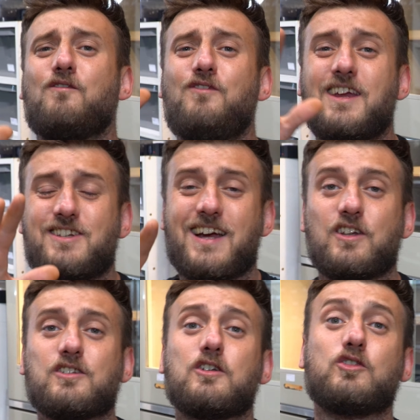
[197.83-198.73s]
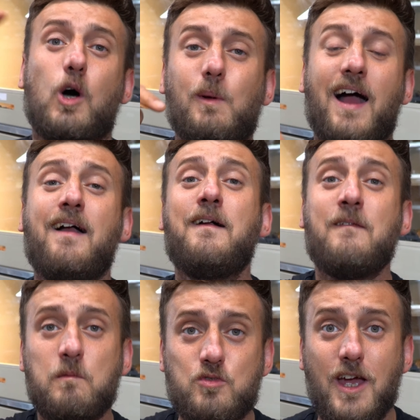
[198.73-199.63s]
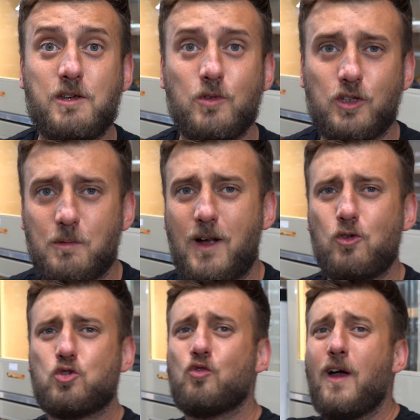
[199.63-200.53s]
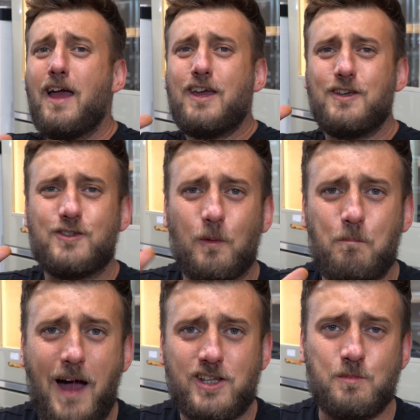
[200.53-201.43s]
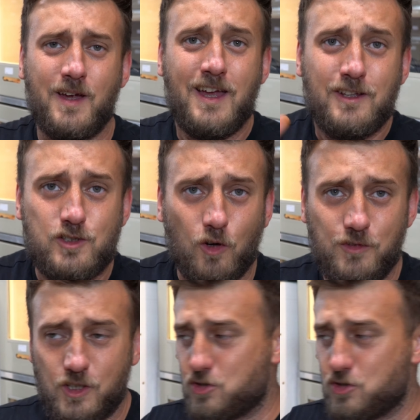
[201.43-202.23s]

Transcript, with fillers: Wiecie, jak to jest. To dobra, przejdźmy do tych maluszków i zobaczmy, co w nich